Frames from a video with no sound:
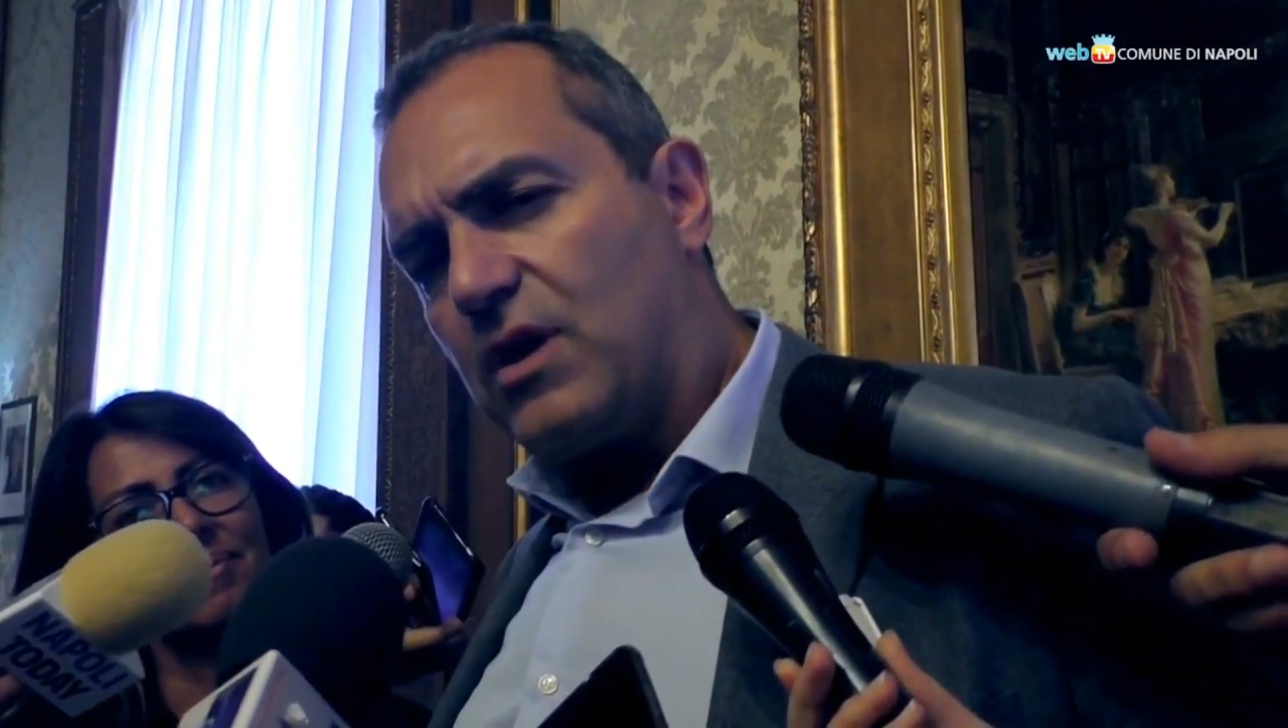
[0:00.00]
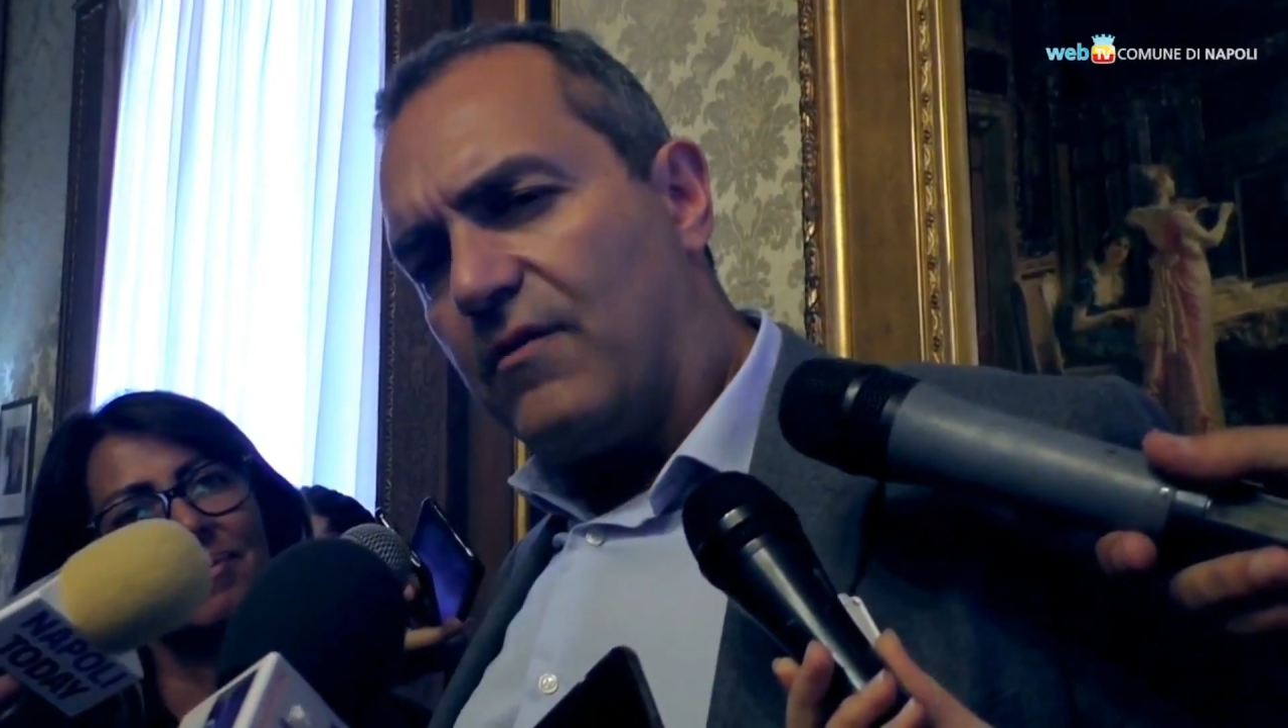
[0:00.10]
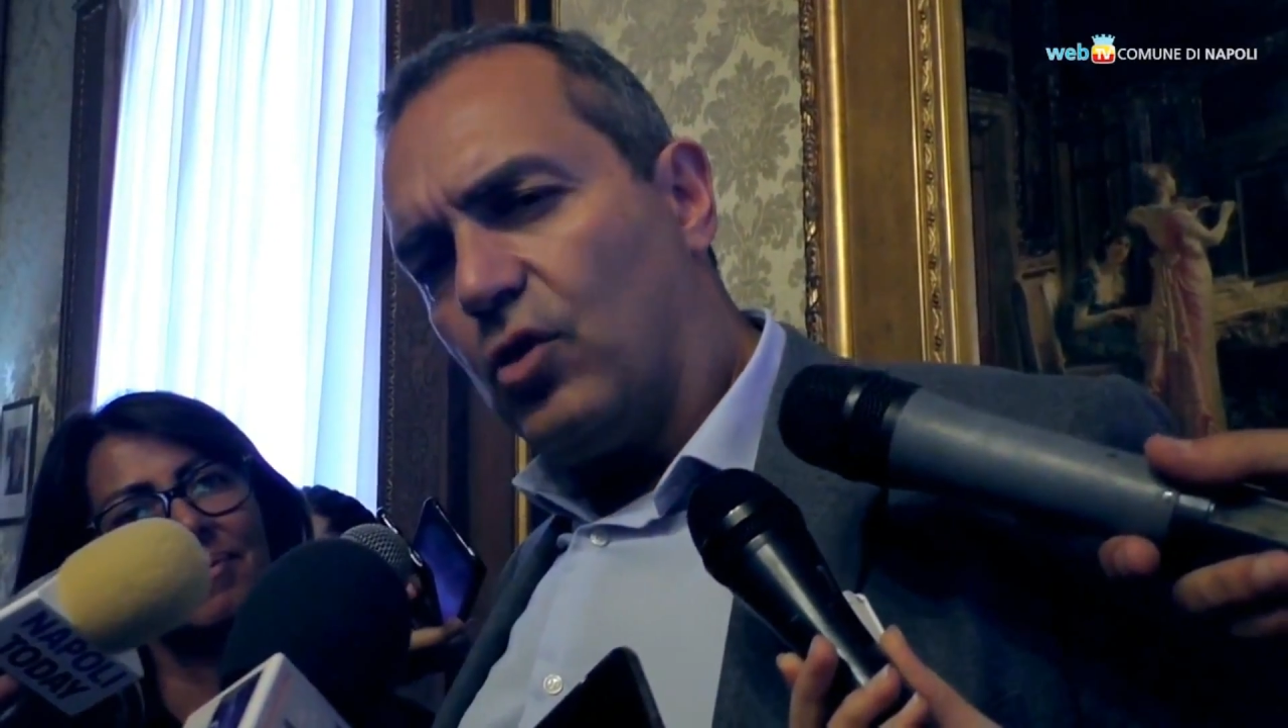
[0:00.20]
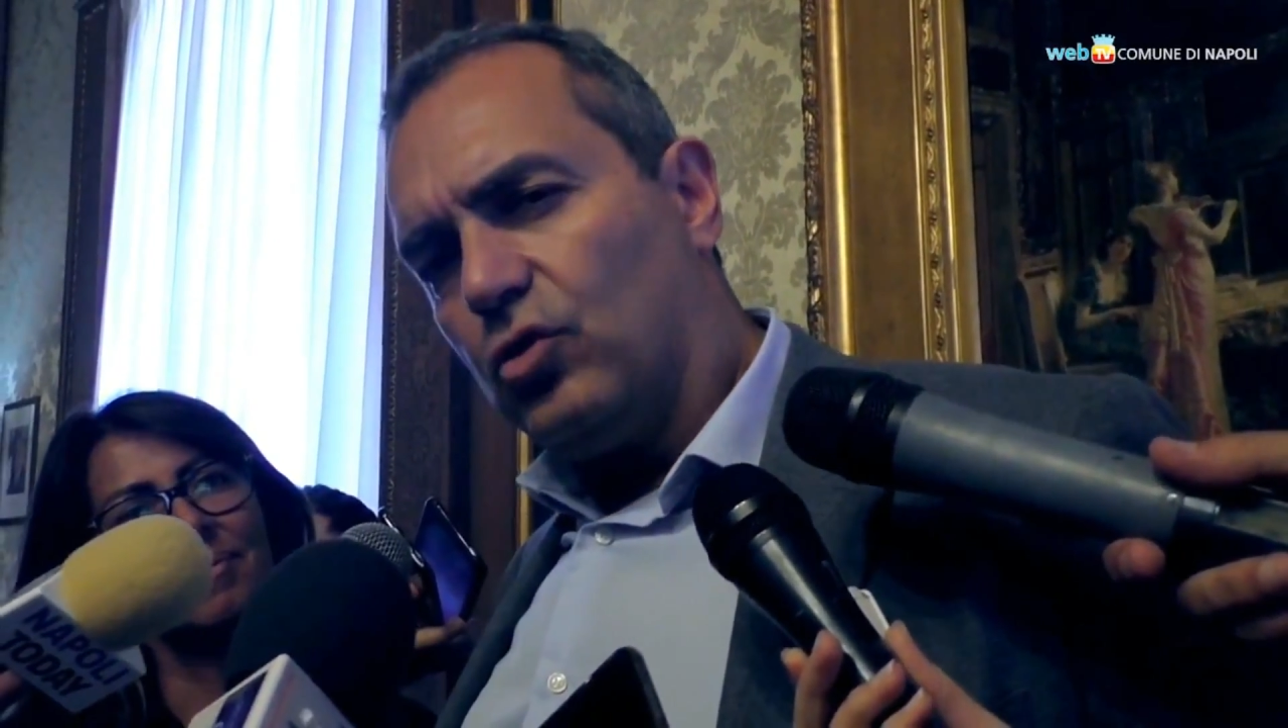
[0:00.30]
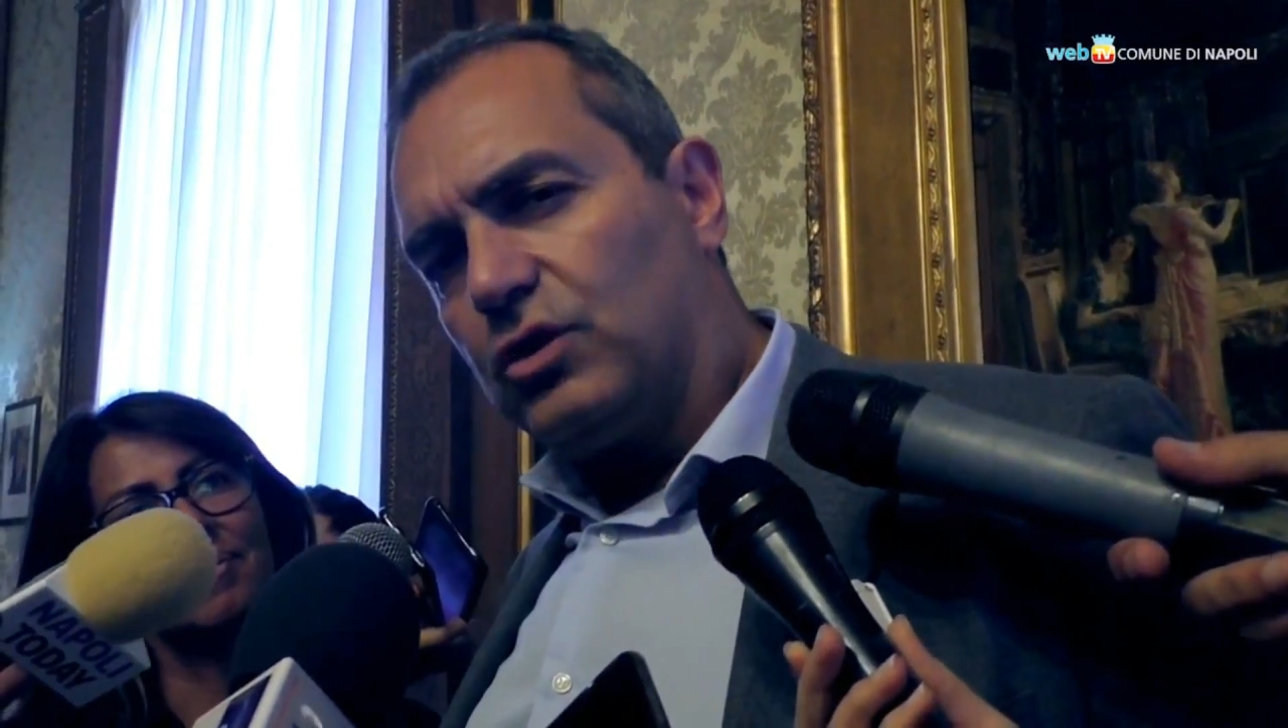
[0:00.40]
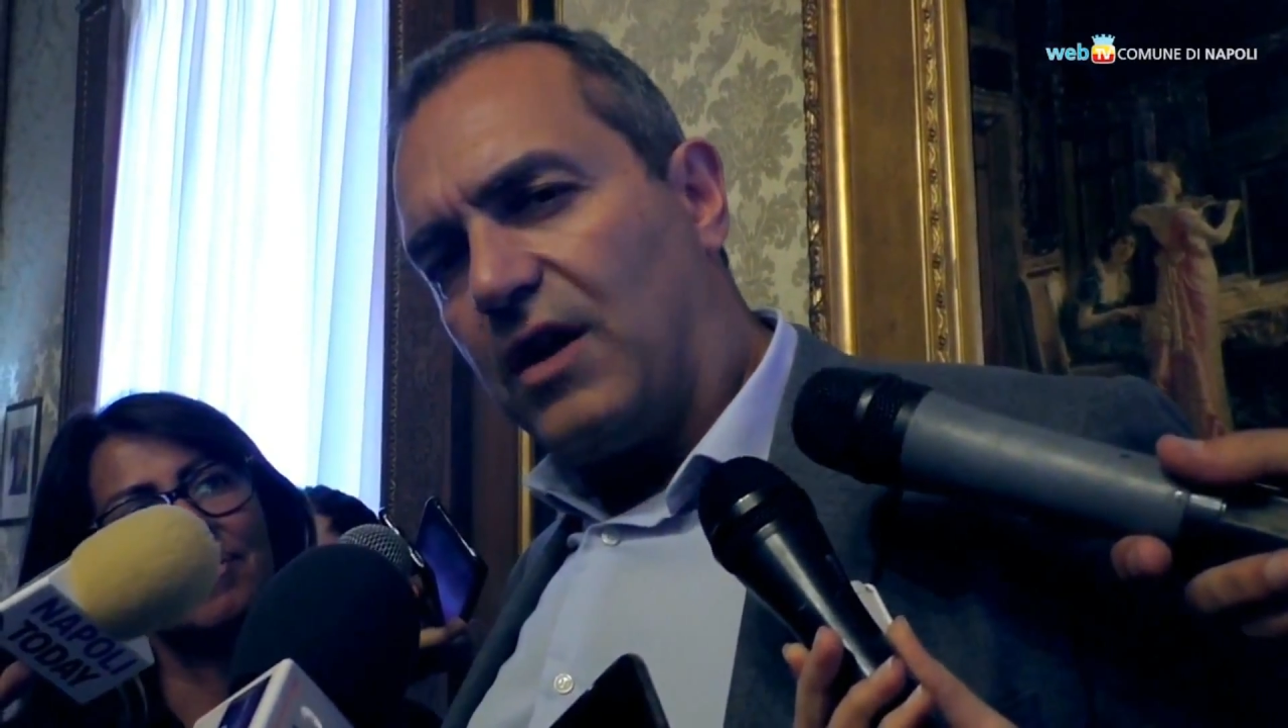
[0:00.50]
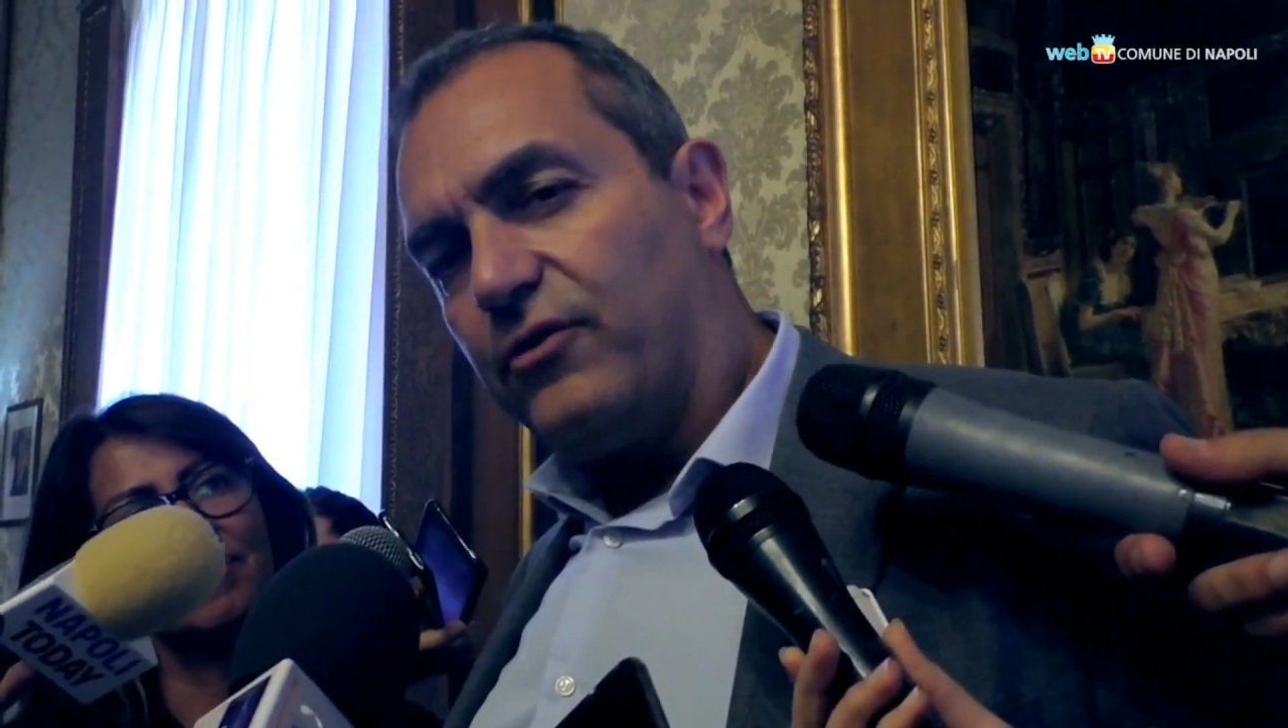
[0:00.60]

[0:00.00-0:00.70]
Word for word: una volontà